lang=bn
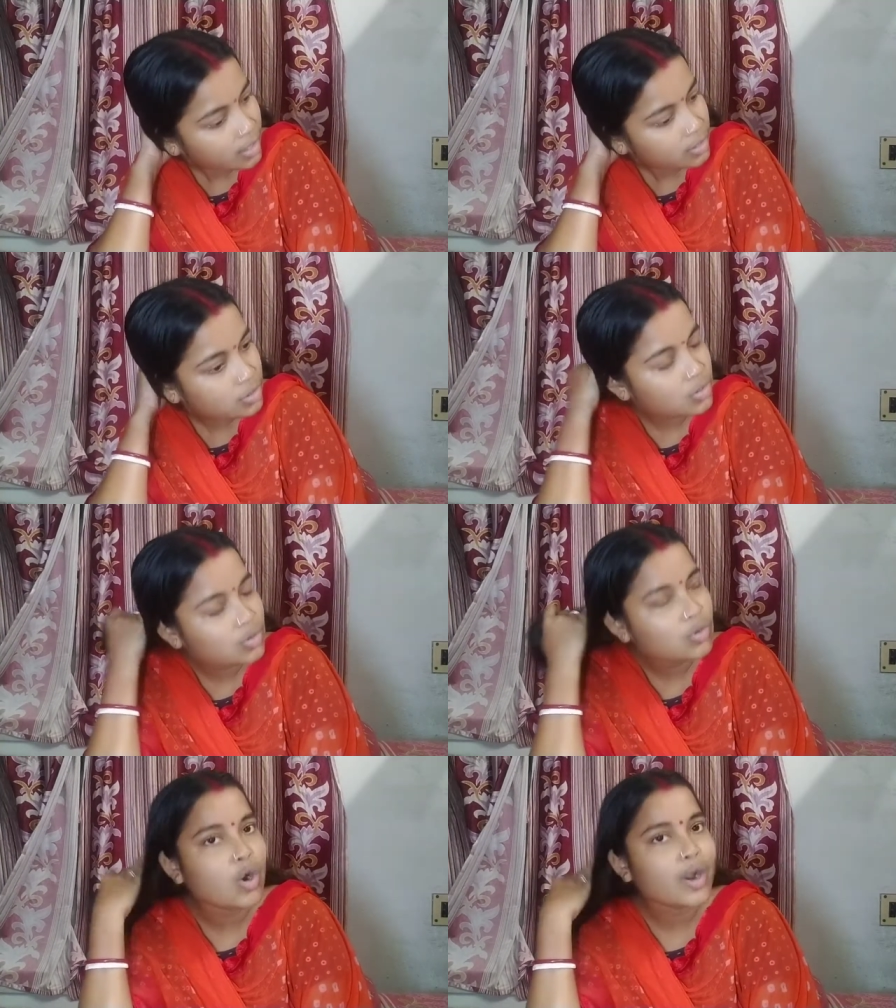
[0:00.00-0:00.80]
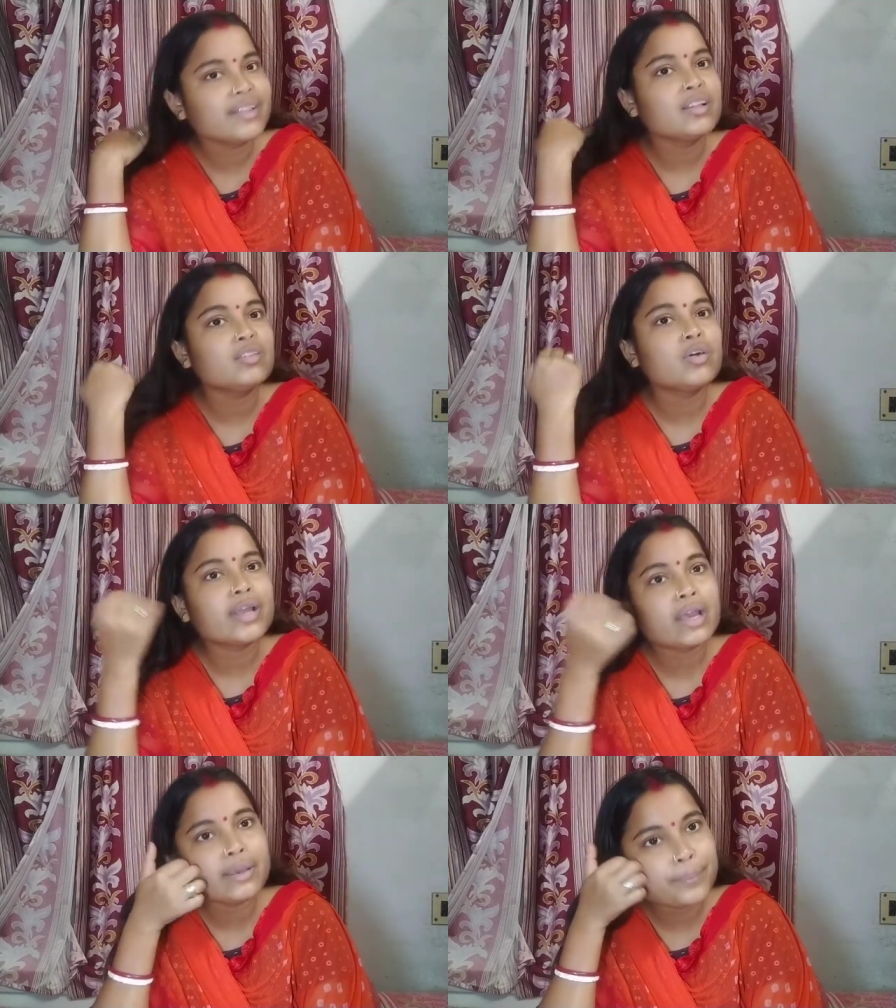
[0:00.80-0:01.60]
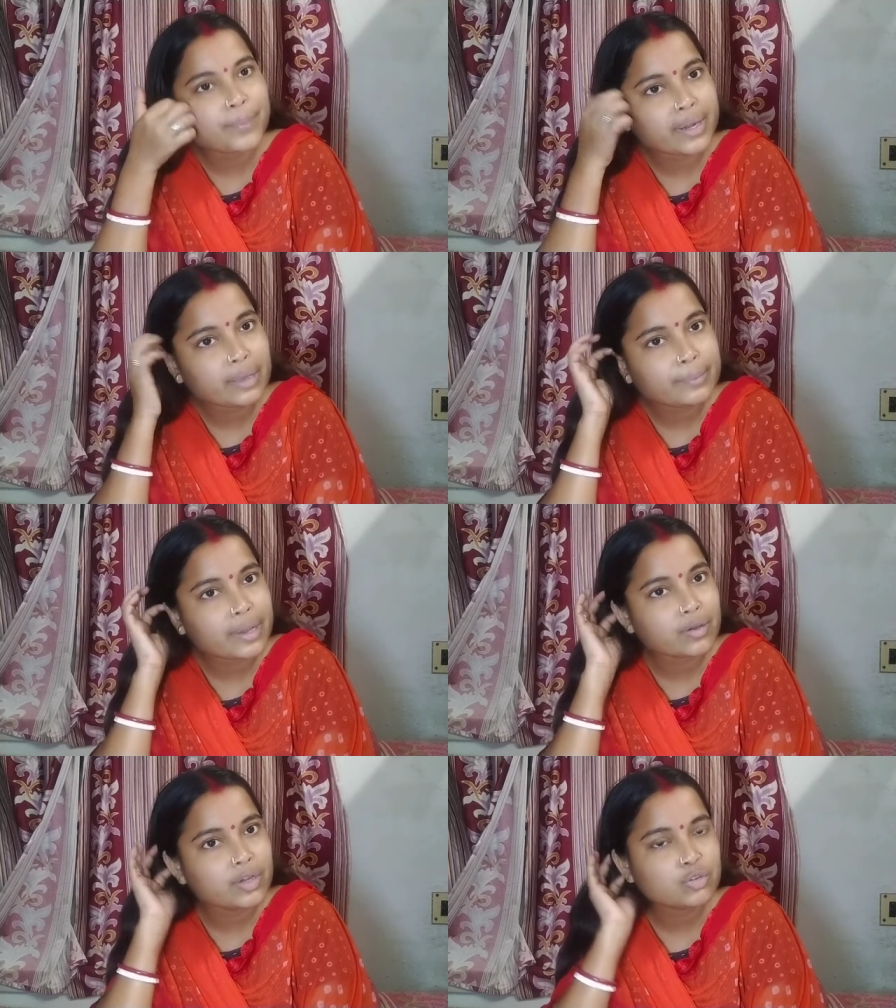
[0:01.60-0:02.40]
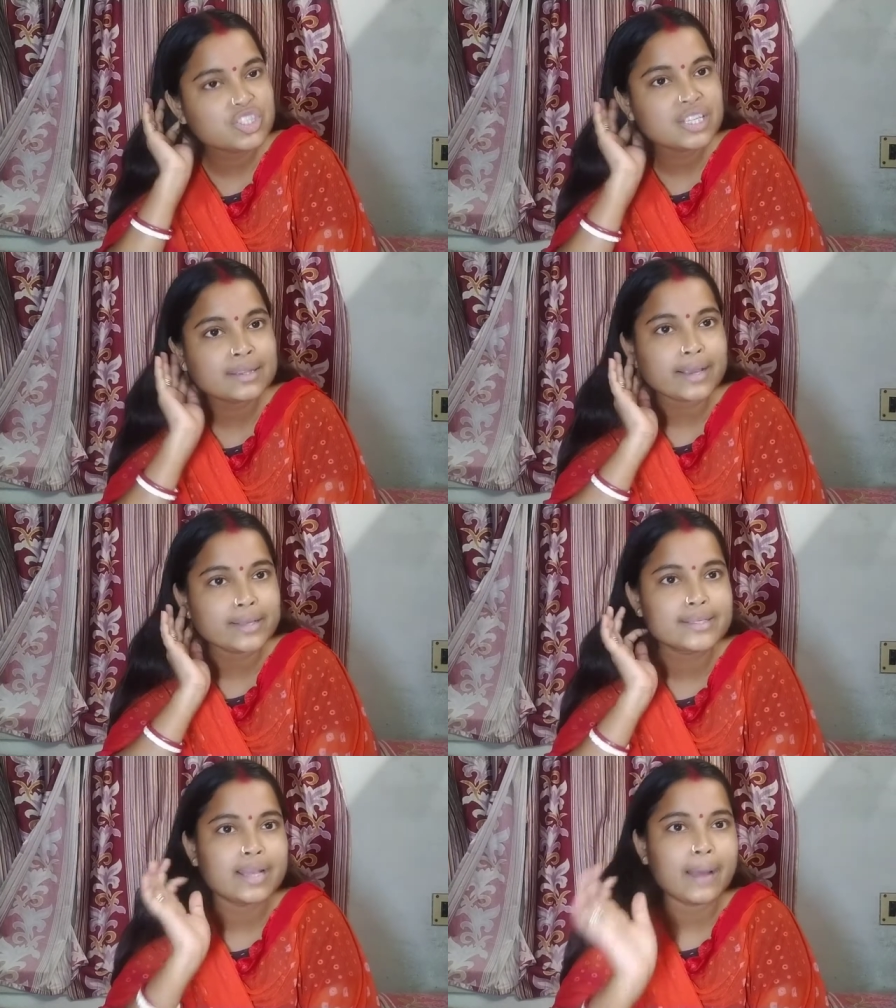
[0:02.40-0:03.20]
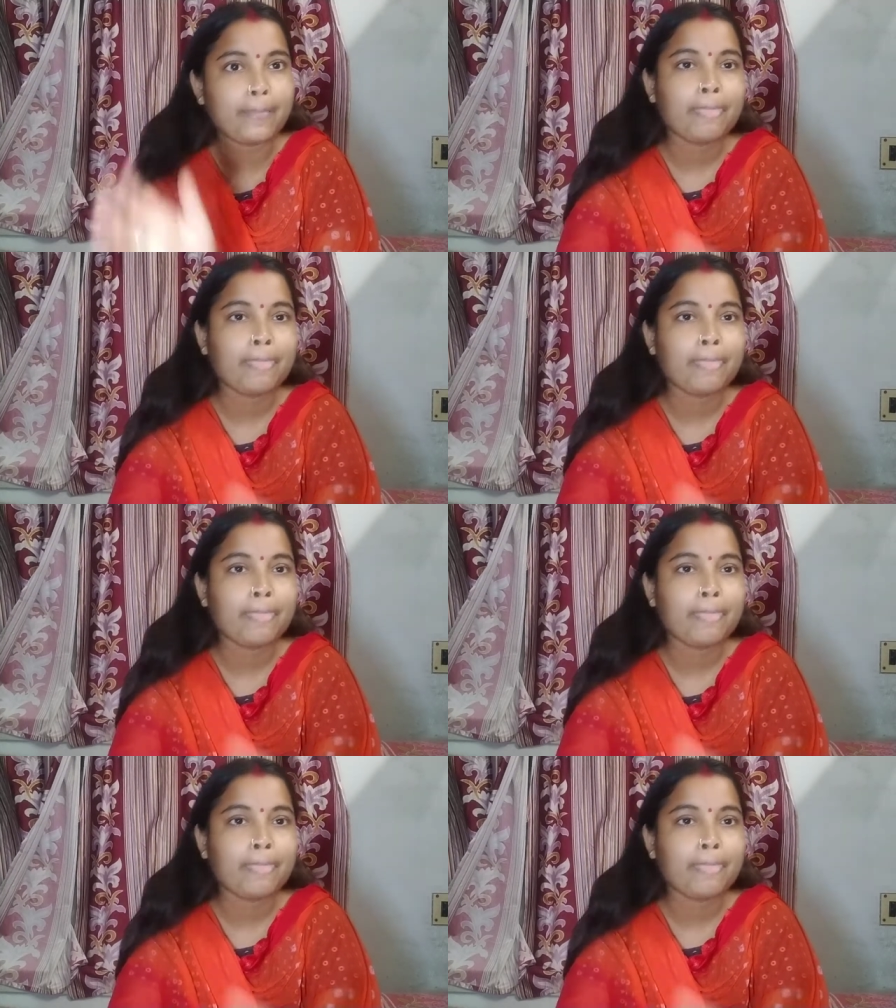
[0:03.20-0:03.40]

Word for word: তো অনেক দিন ধরে মানে একটু চিন্তায় ছিলাম